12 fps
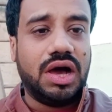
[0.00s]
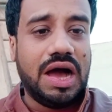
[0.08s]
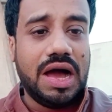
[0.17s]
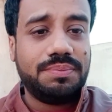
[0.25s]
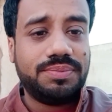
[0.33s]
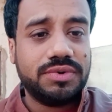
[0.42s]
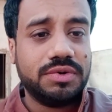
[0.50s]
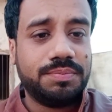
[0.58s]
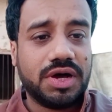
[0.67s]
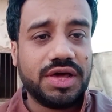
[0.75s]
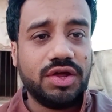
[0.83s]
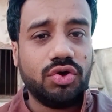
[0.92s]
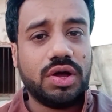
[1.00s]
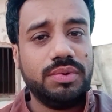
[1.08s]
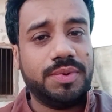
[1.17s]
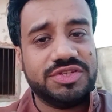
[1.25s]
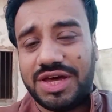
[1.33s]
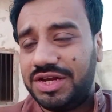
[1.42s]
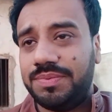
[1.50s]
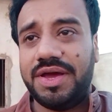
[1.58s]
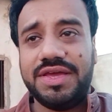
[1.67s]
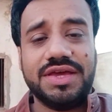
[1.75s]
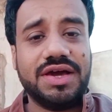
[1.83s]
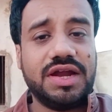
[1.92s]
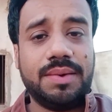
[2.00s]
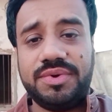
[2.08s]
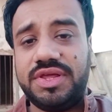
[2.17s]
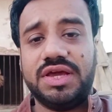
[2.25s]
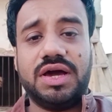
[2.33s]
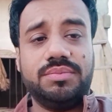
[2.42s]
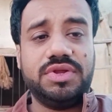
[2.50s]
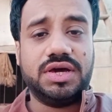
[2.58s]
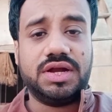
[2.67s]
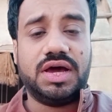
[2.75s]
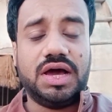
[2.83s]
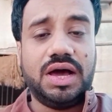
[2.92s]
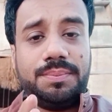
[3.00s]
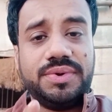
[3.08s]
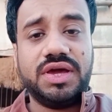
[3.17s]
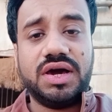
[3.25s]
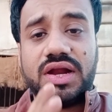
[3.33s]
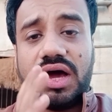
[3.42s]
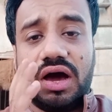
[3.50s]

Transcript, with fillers: आप बकरे को कभी बचा नहीं पाएंगे अगर आपने ये काम नहीं करा आपने अगर